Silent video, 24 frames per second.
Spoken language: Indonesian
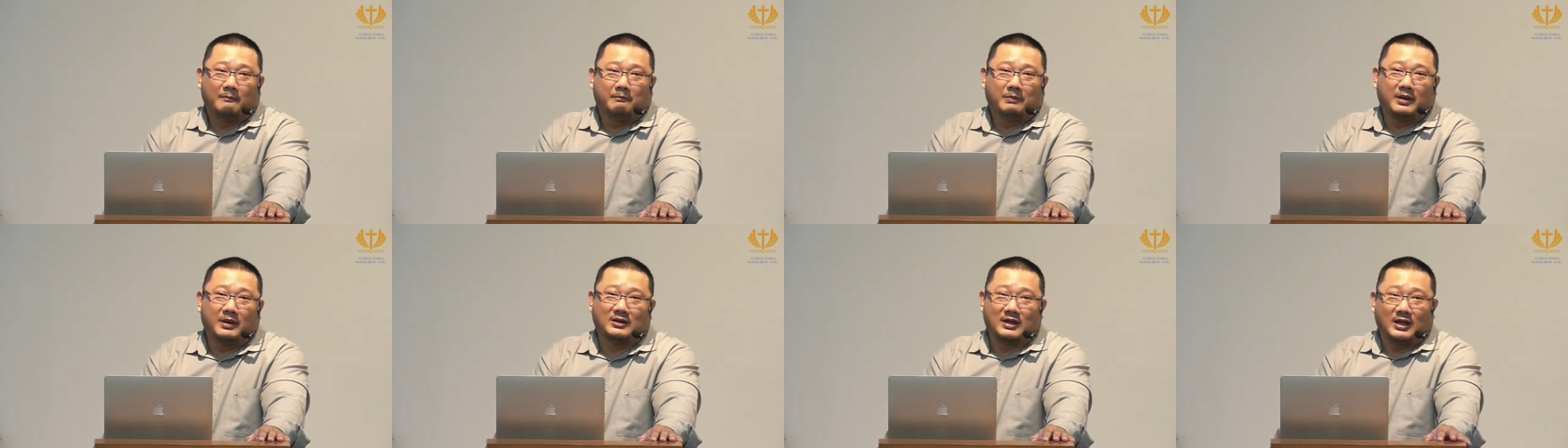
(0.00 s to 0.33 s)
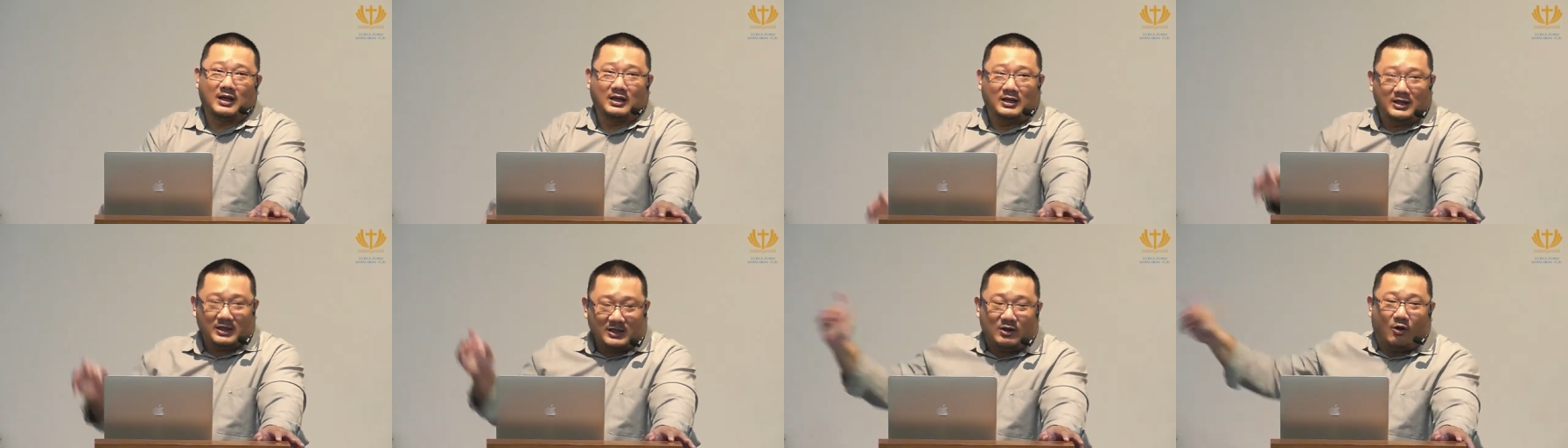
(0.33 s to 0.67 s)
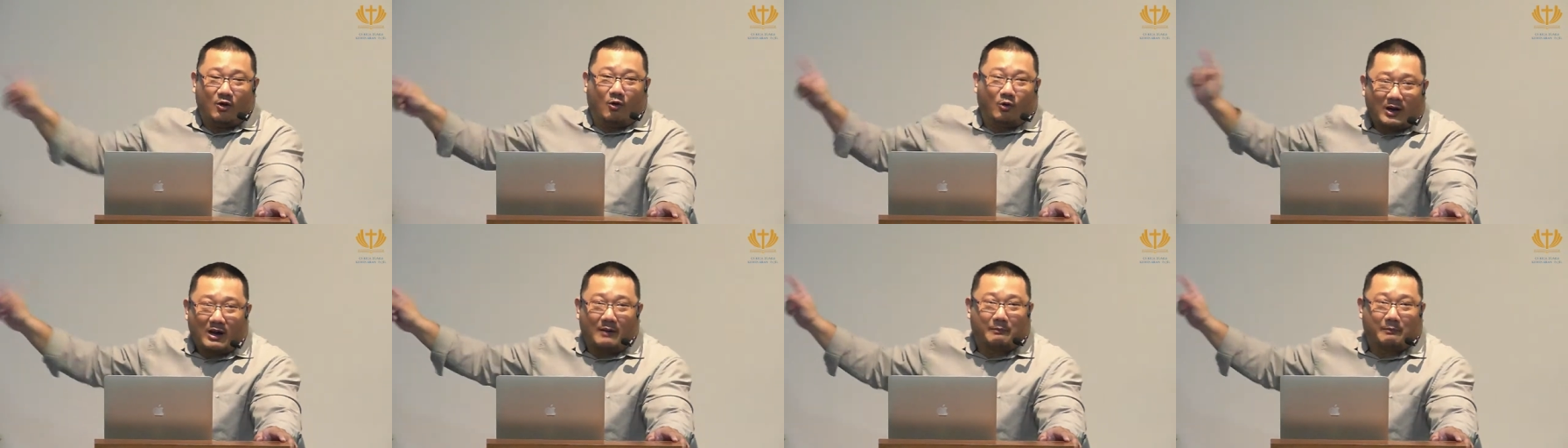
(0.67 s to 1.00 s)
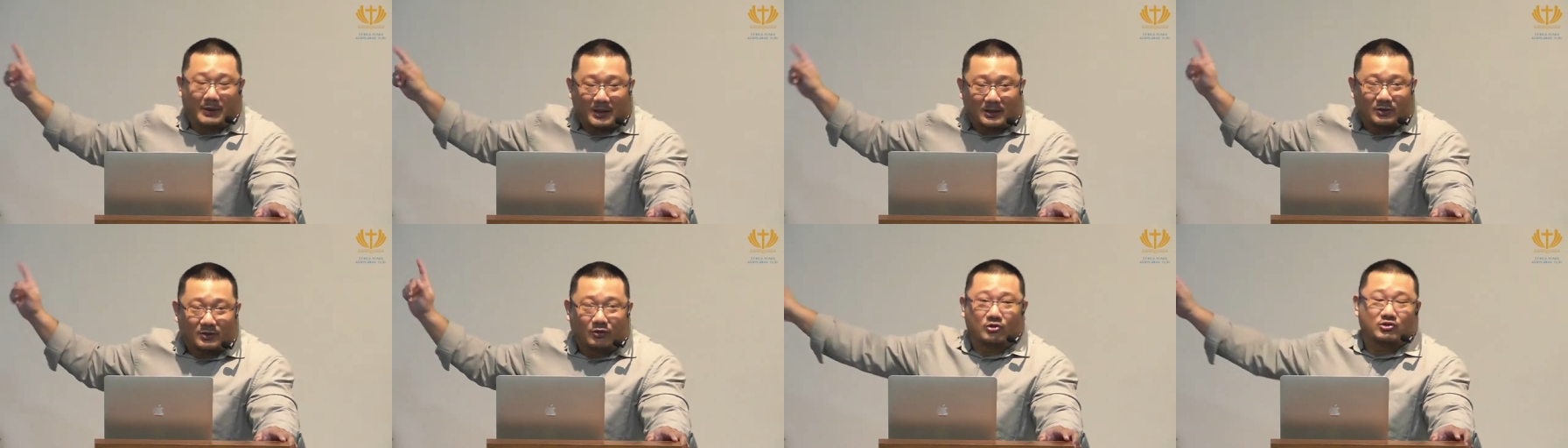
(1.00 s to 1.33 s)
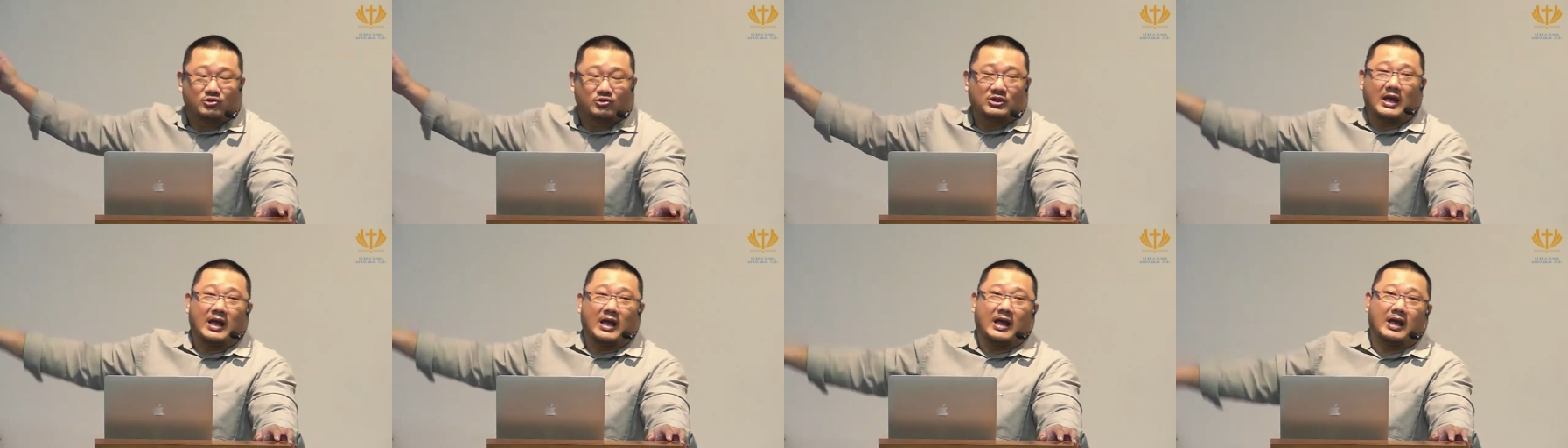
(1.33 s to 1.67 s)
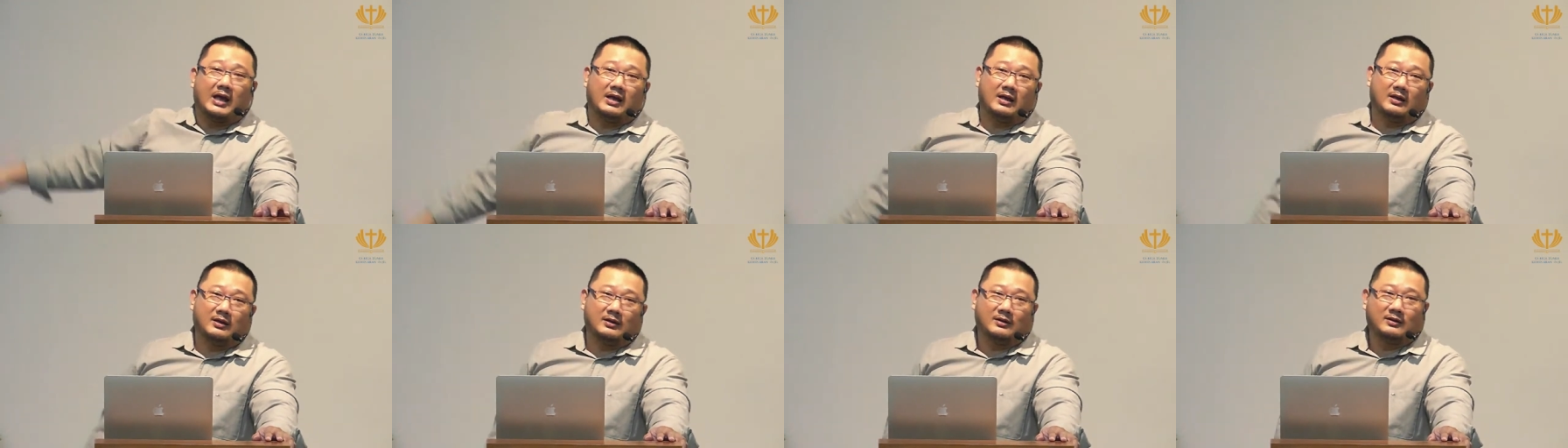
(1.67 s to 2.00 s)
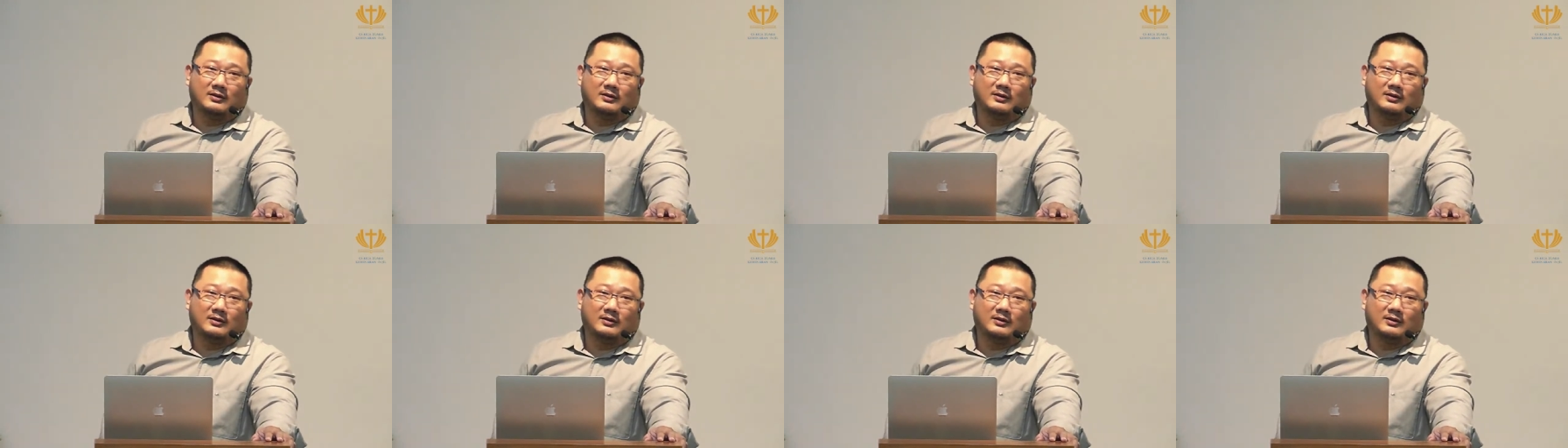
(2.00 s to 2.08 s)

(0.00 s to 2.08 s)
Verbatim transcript: Padahal ini orang berdosa.